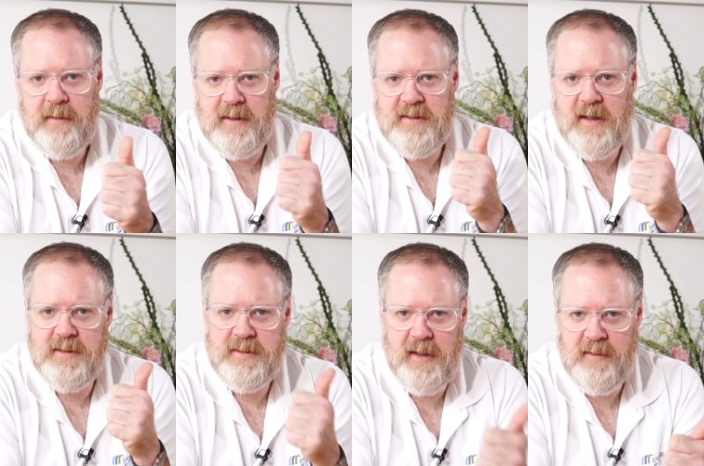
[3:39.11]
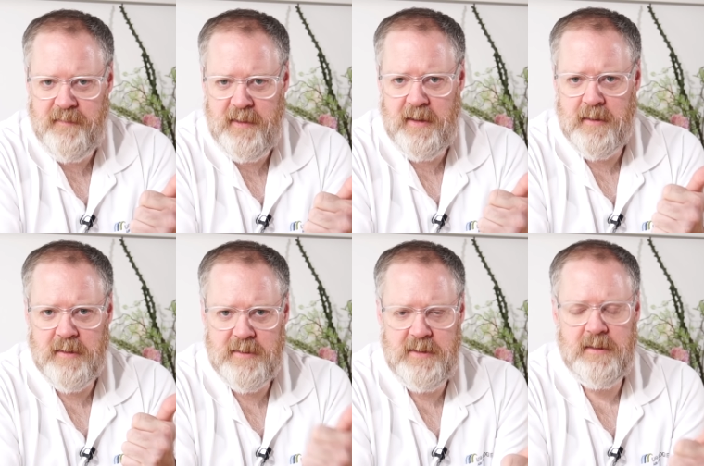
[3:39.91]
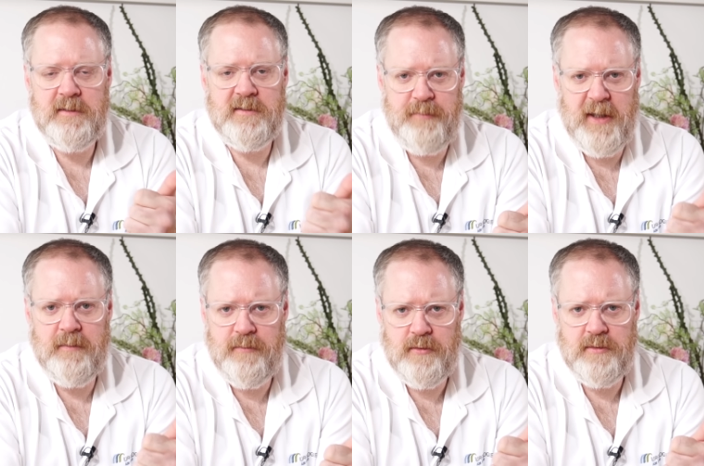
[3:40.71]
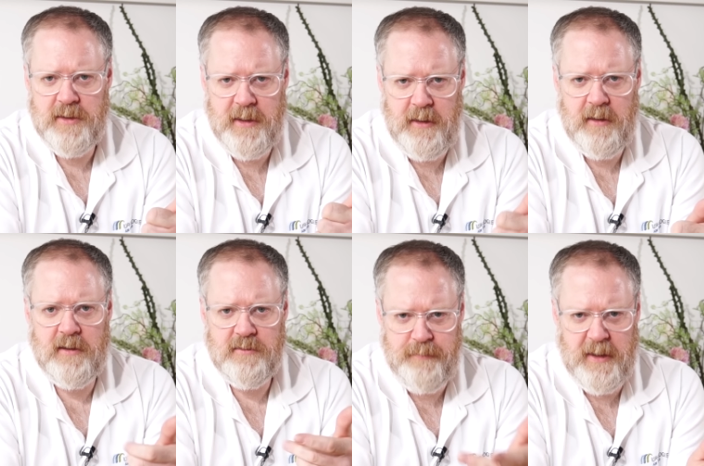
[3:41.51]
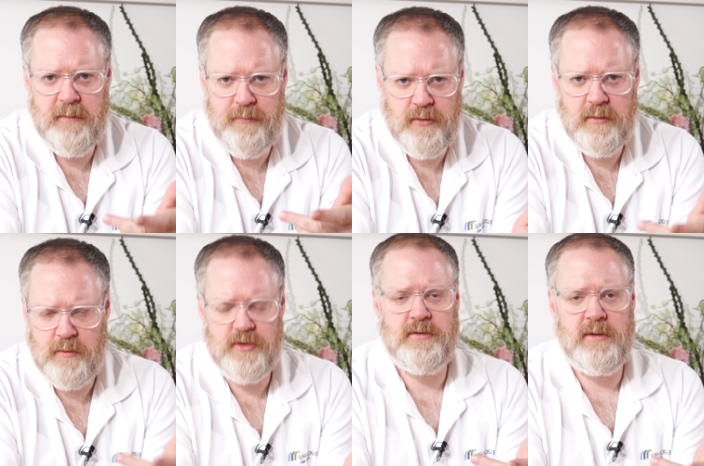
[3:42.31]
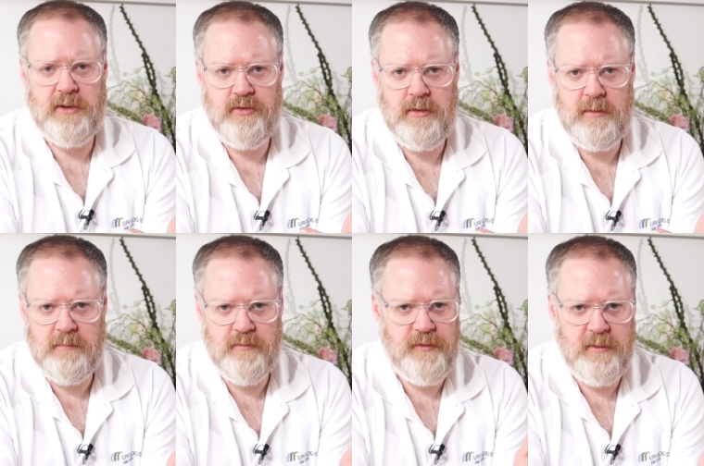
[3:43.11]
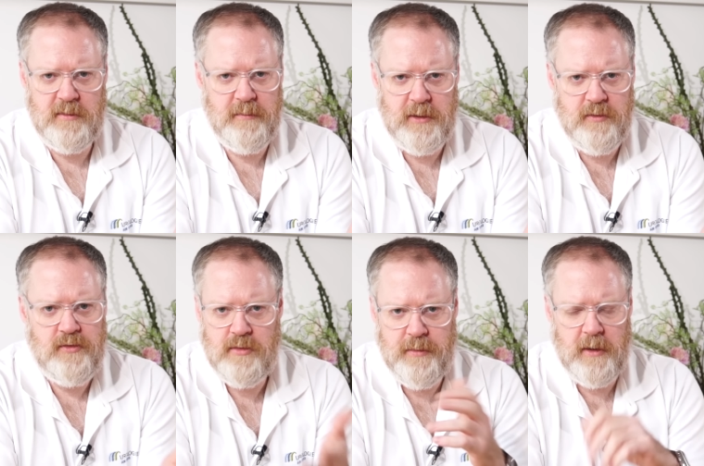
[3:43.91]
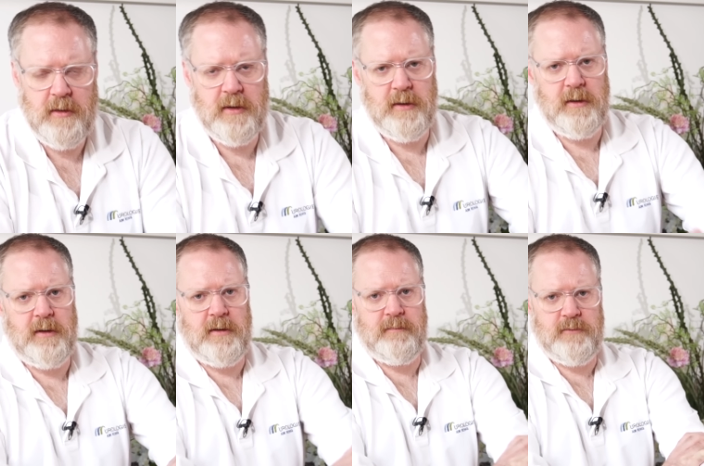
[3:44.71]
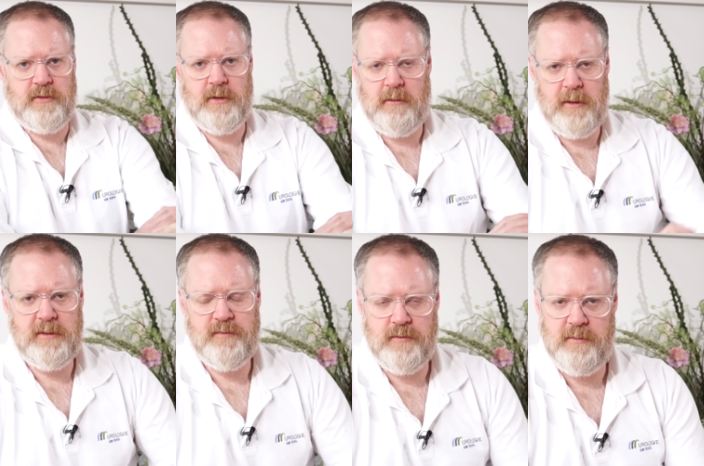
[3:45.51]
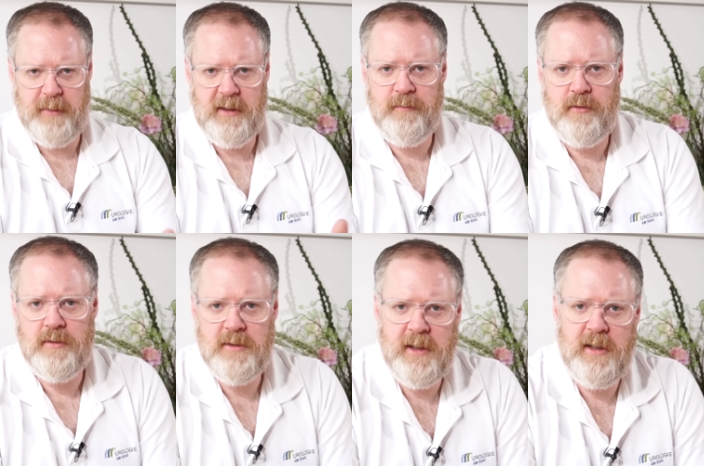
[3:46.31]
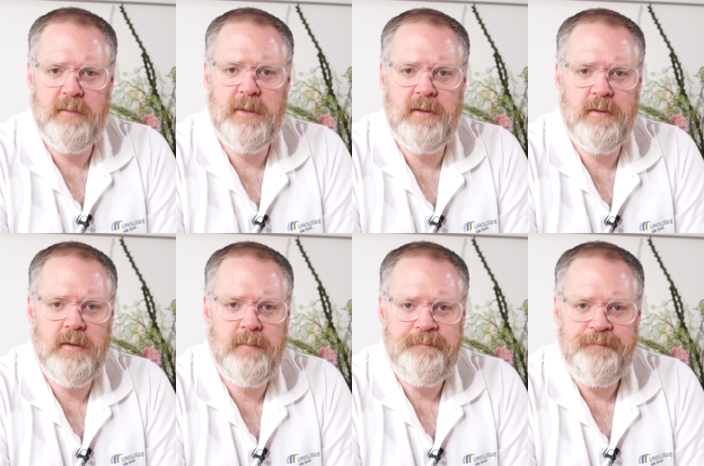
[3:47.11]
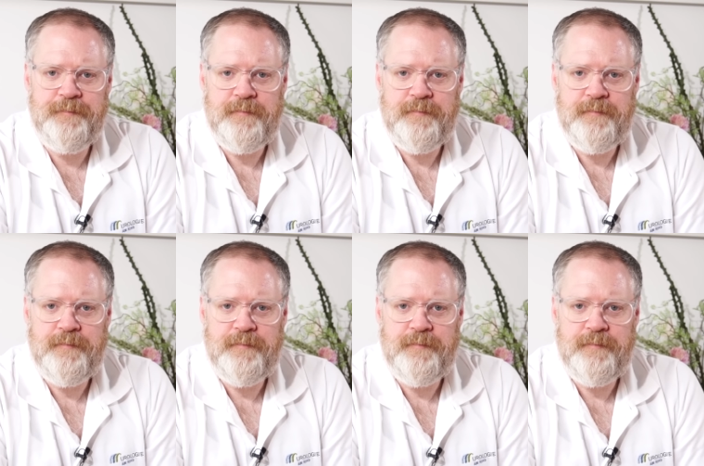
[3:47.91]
Das heißt, entweder gezieltes Beckenbodentraining, also Beckenbodenmuskulatur, finden Sie bei YouTube auch äh, Tutorials, wo Sie Beckenbodentraining machen können.